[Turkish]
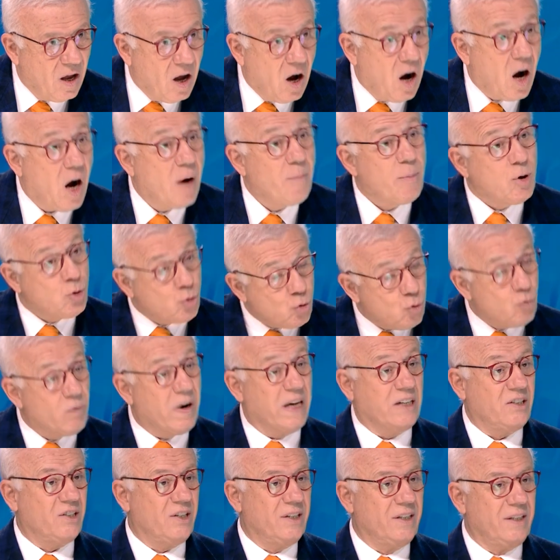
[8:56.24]
Ama şu
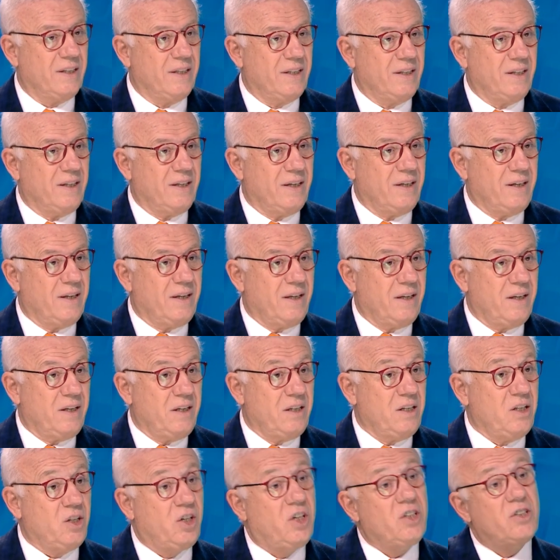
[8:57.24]
var
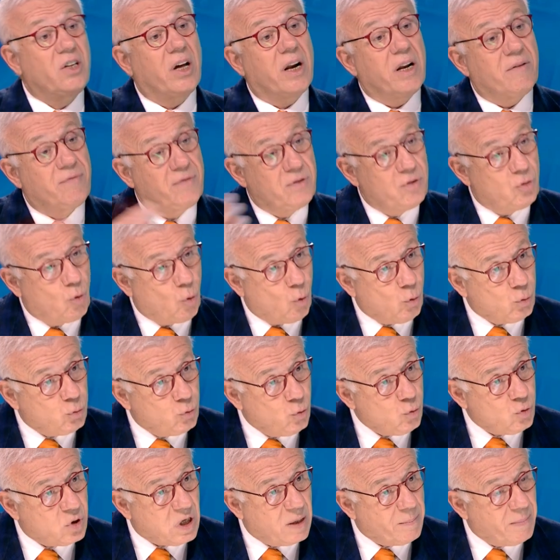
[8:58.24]
iki tarafında
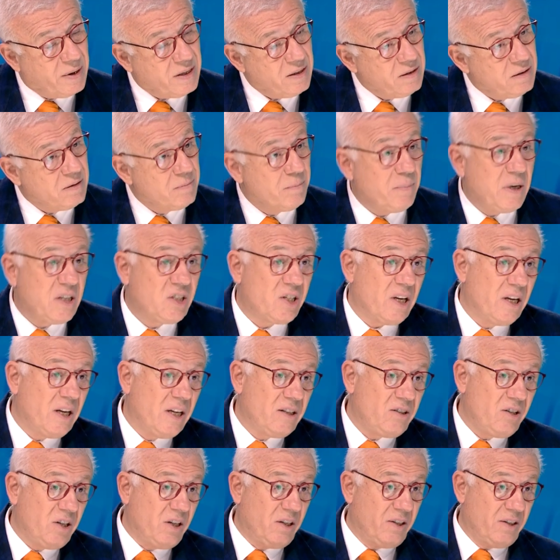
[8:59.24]
olduğu zaman
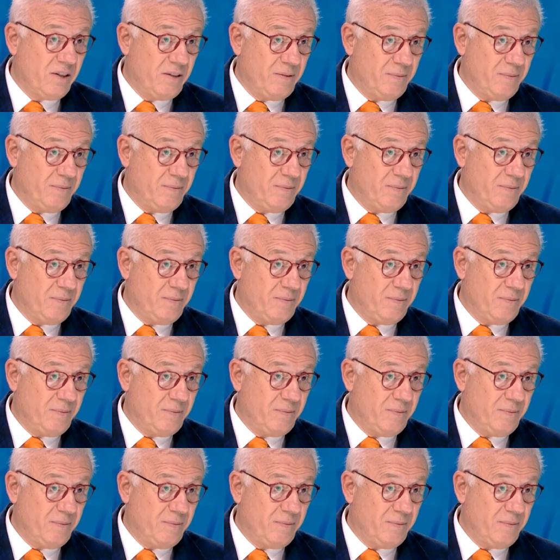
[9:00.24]
mesele değil.